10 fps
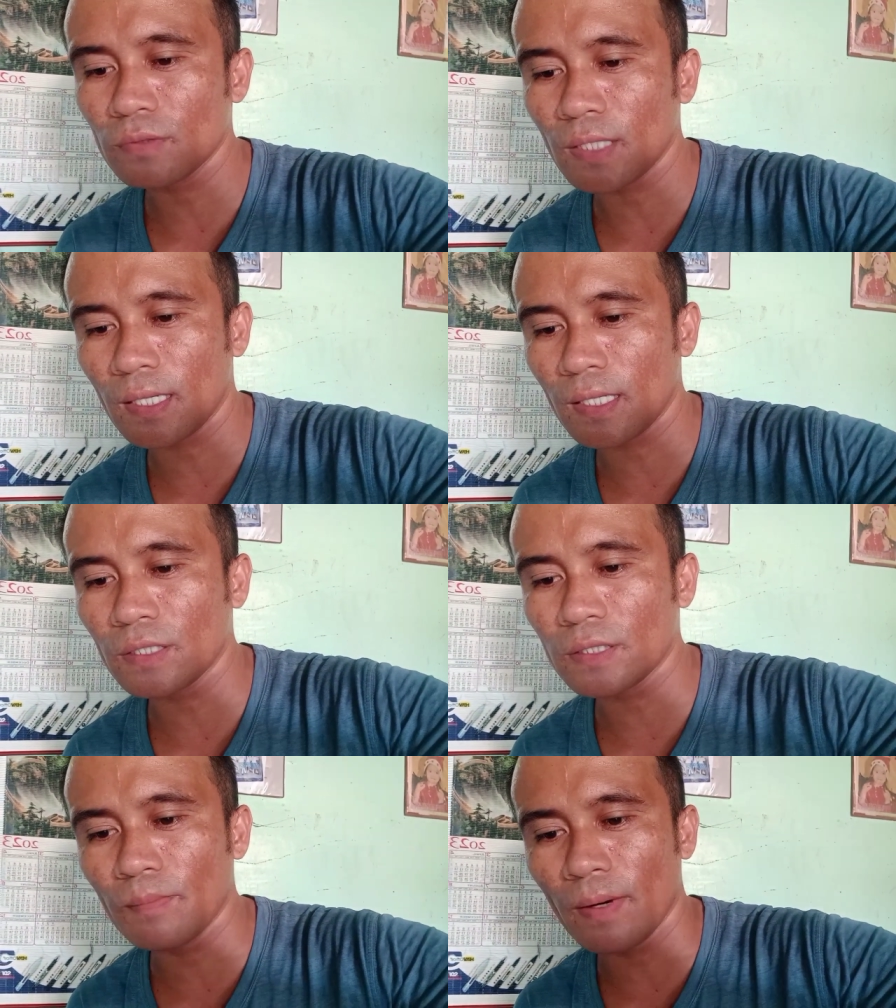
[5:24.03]

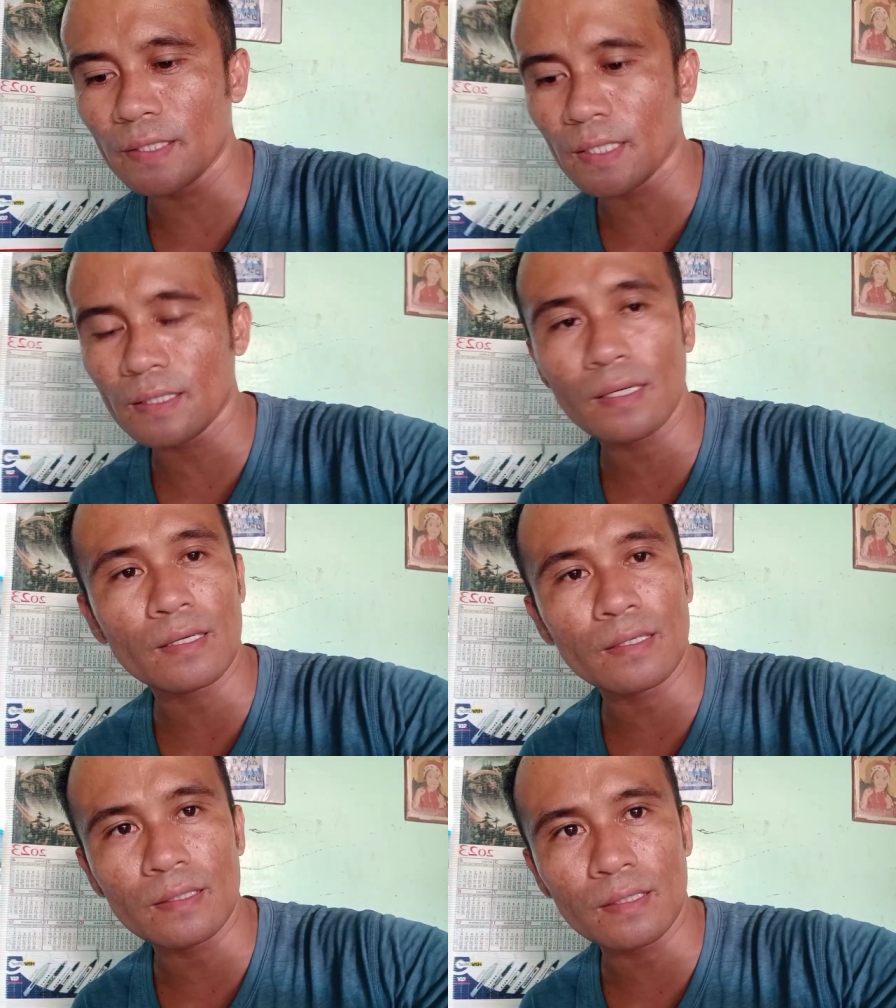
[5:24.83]
talagang iba na
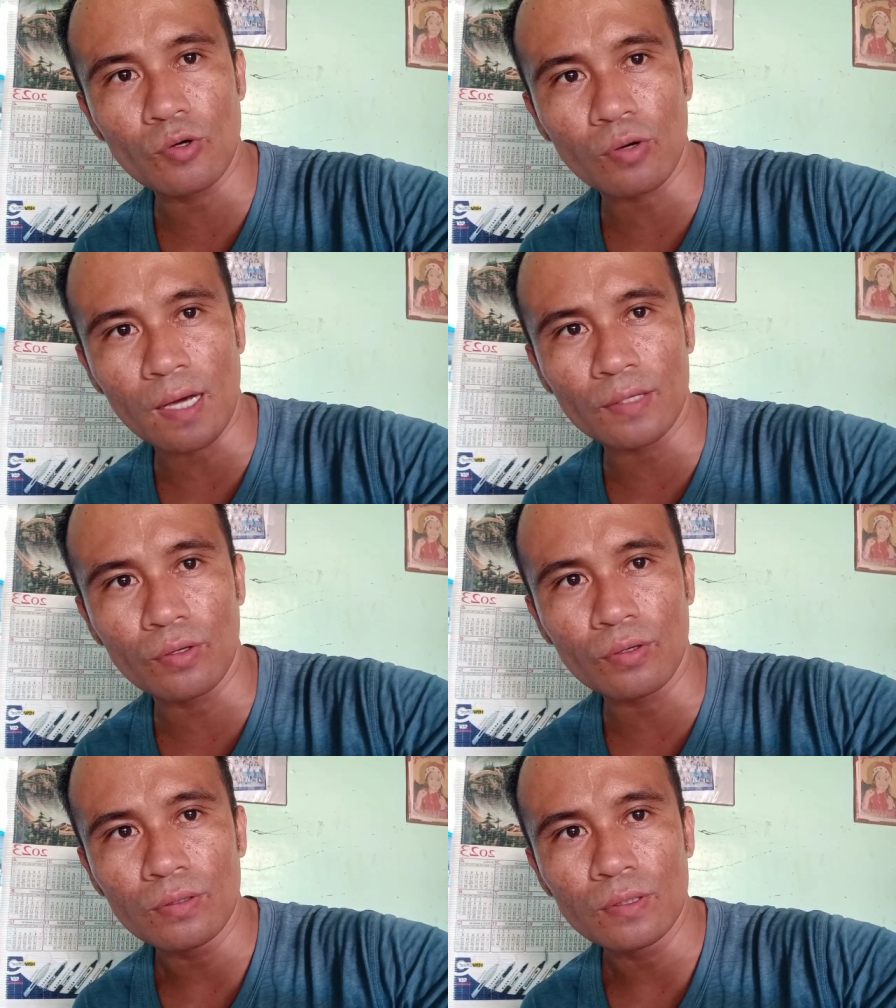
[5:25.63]

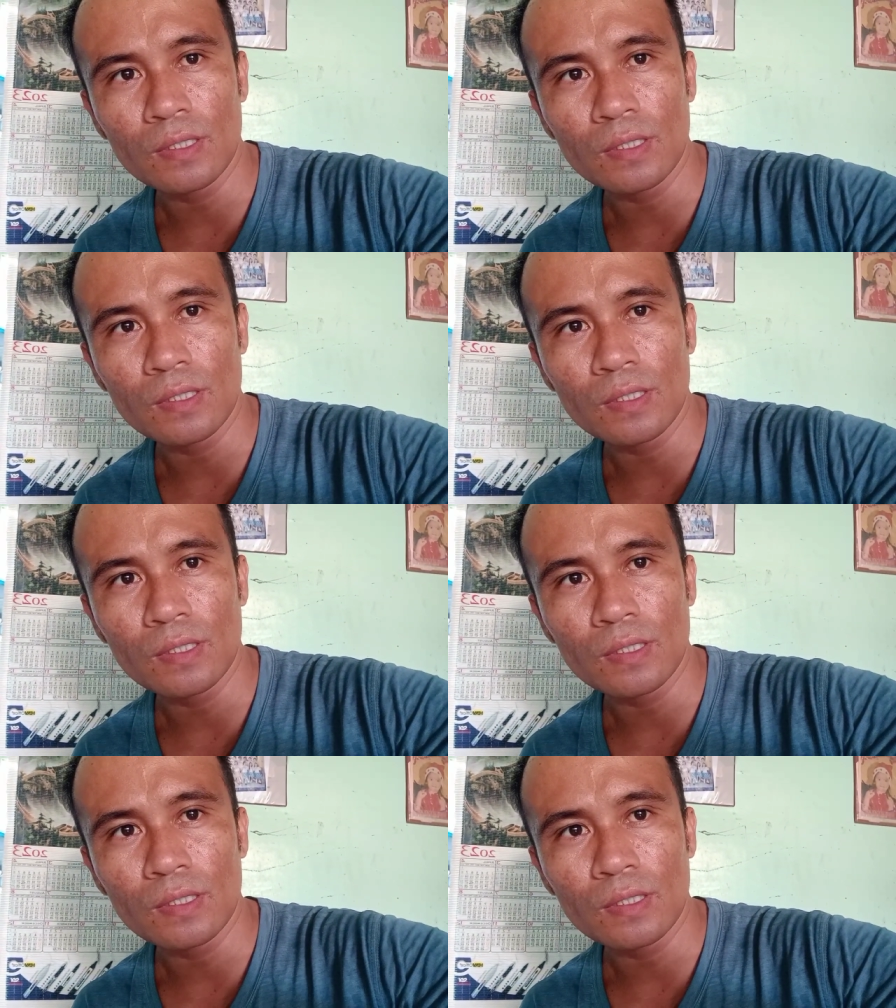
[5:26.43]
naninigurado.